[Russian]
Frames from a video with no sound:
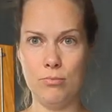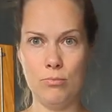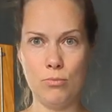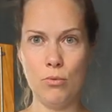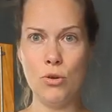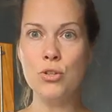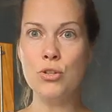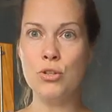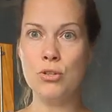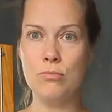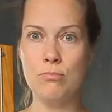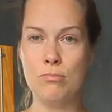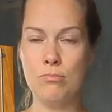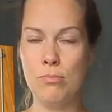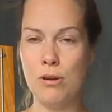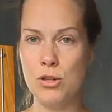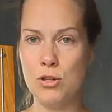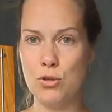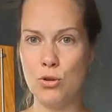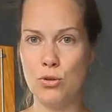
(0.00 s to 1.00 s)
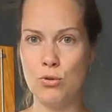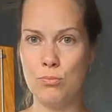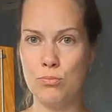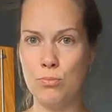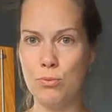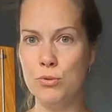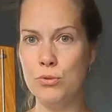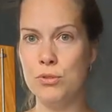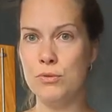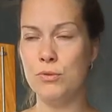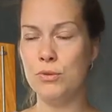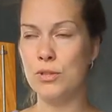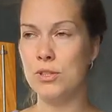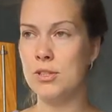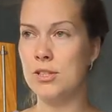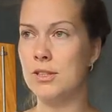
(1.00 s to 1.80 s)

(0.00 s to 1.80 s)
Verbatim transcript: очень большой путь вот из